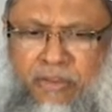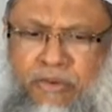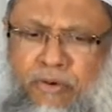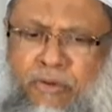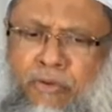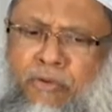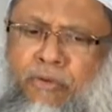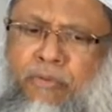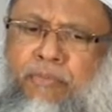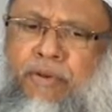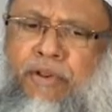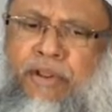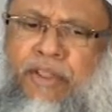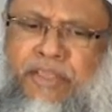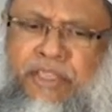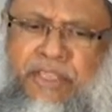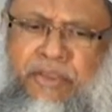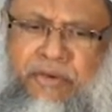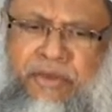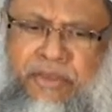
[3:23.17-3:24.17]
কোন বললে
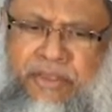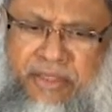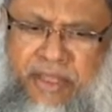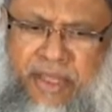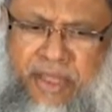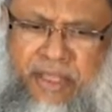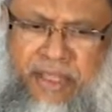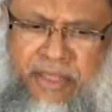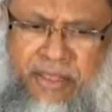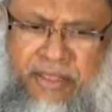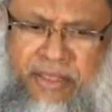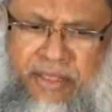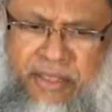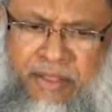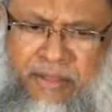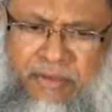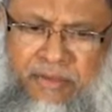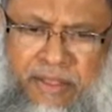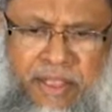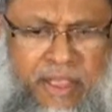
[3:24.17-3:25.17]
কি হয়ে যায়
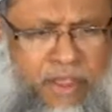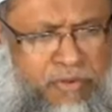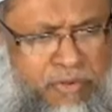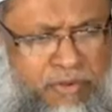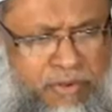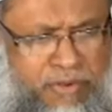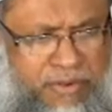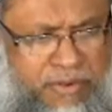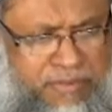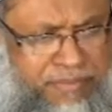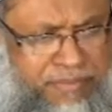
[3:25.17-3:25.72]
কোন